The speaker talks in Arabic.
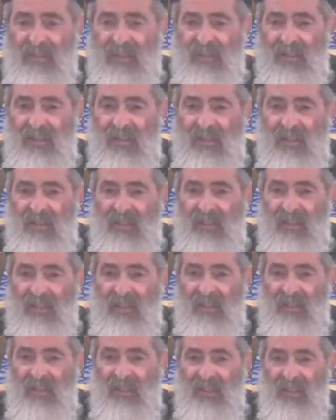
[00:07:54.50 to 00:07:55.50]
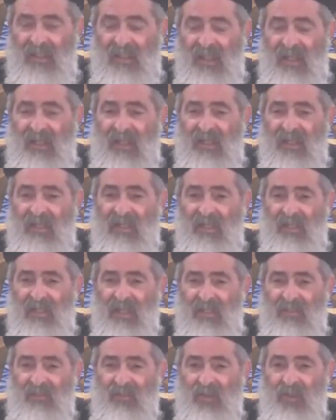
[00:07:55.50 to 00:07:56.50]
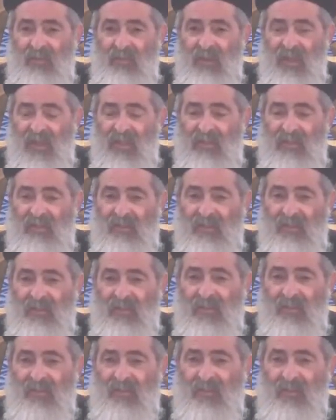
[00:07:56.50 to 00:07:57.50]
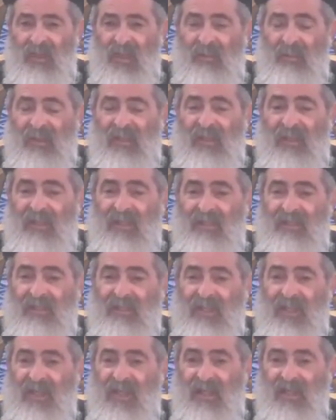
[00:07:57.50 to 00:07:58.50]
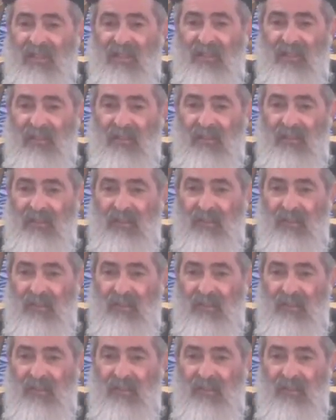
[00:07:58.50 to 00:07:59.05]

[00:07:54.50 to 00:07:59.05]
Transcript: قال لك إيه خد تراب الأرض وجبل الإنسان دي مرة